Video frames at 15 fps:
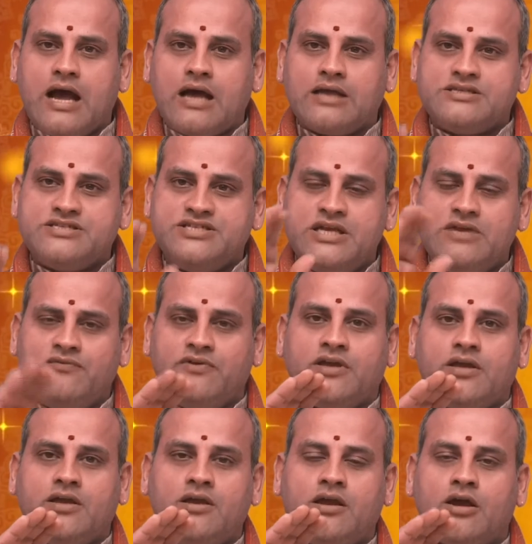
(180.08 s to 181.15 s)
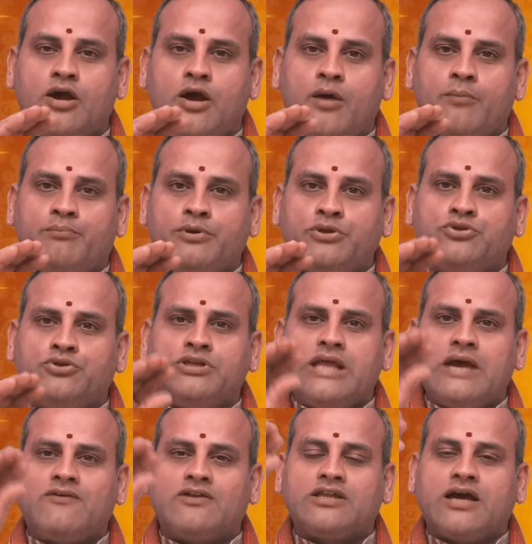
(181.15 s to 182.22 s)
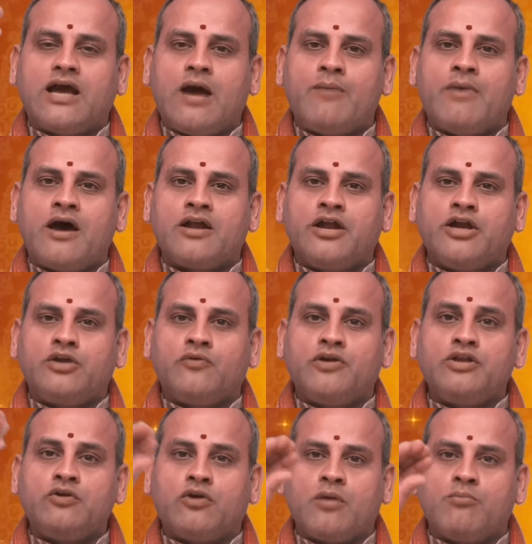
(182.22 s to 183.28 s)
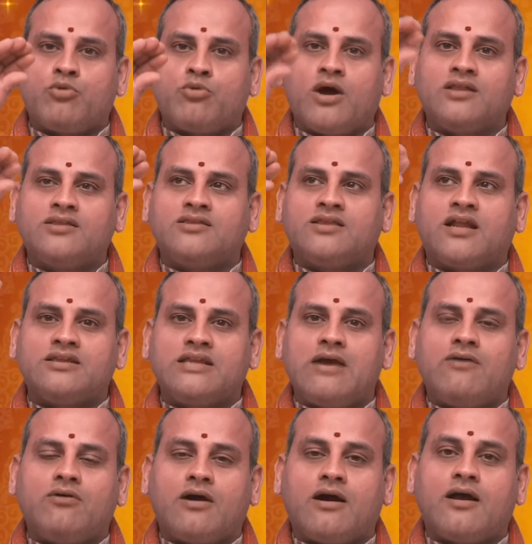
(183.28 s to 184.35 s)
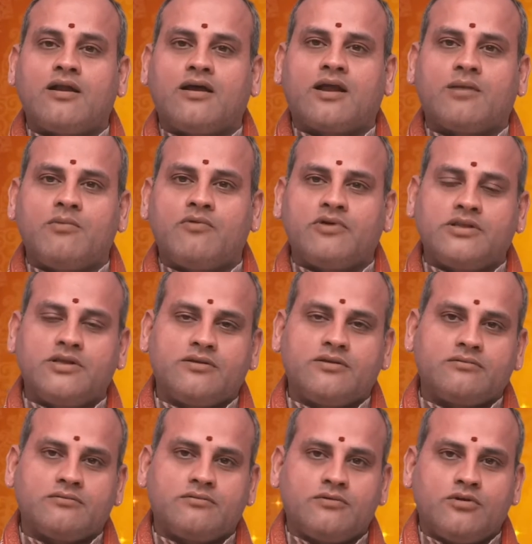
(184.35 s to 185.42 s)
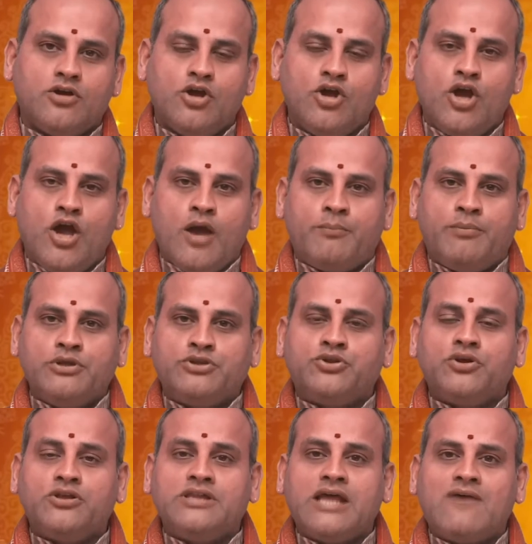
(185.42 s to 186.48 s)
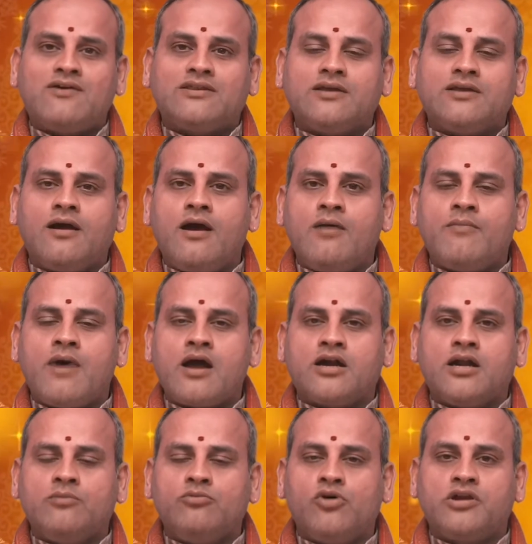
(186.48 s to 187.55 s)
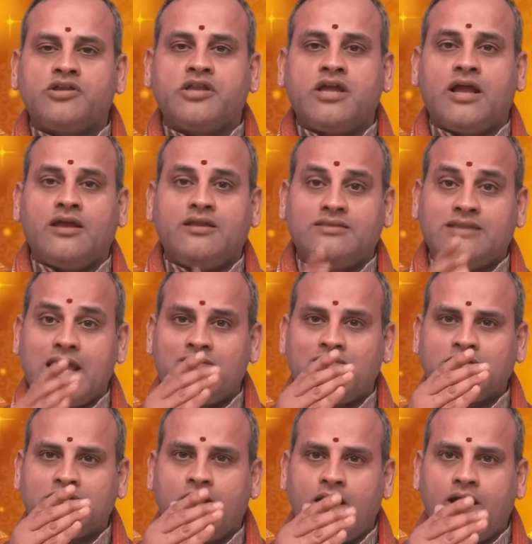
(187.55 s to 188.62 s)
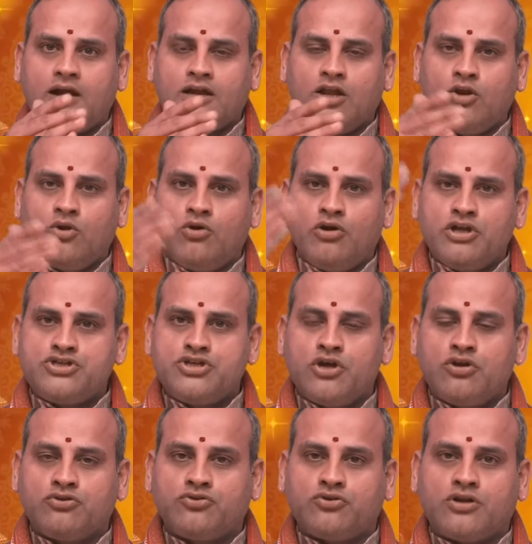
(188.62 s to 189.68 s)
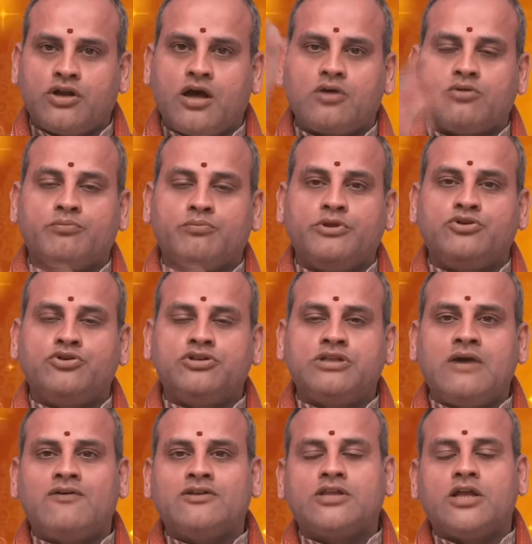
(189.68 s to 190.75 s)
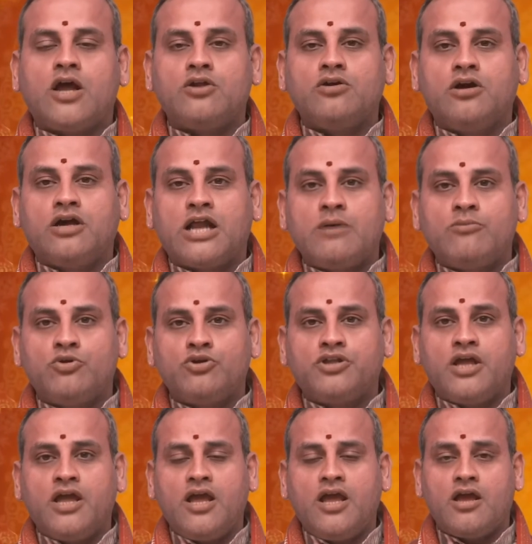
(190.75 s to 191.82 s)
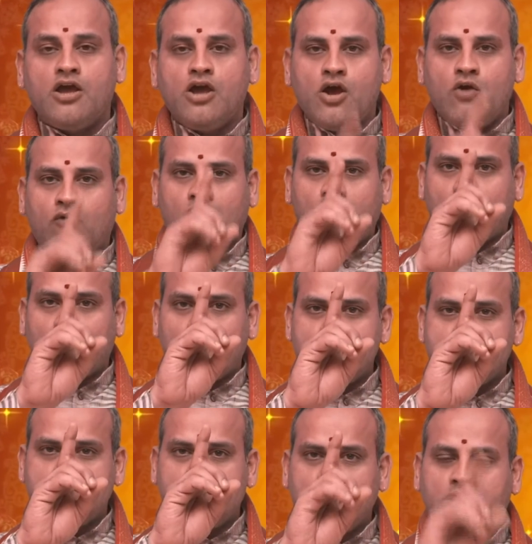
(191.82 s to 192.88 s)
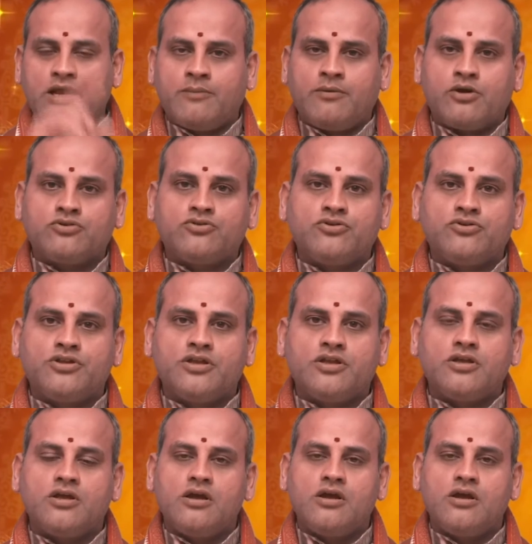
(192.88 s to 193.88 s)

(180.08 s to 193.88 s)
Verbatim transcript: ఆ జీవి పితృదేవతగా మారేటువంటి ఒక బృహత్తర కార్యక్రమం అది పితృదేవతగా మారడము అంటే దేవతా గణంలోకి చేరుతున్నారు పితృదేవతల అనుగ్రహం ఉంటే ఒక వంశము నిలబడుతుంది